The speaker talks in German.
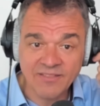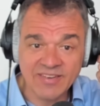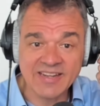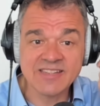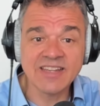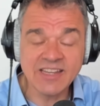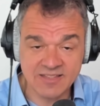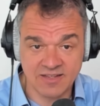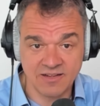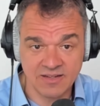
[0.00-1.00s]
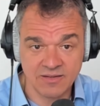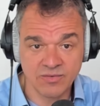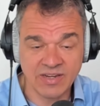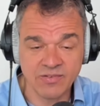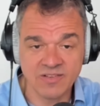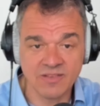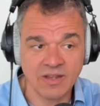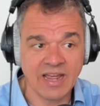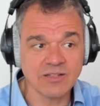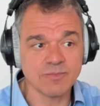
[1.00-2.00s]
wenn ich es nicht sage oder wenn ich was
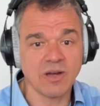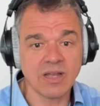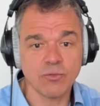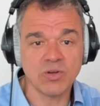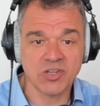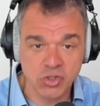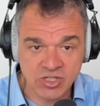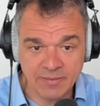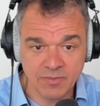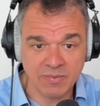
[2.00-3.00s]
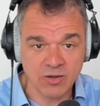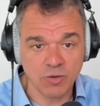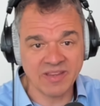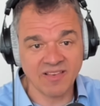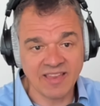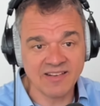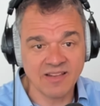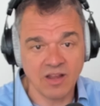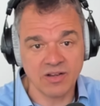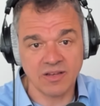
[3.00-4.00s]
daraus mache, wo nicht stimmt, bekomme ich das
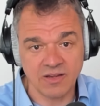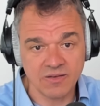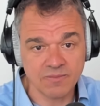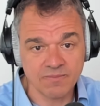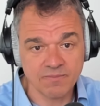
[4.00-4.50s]
nächste Nugget nicht.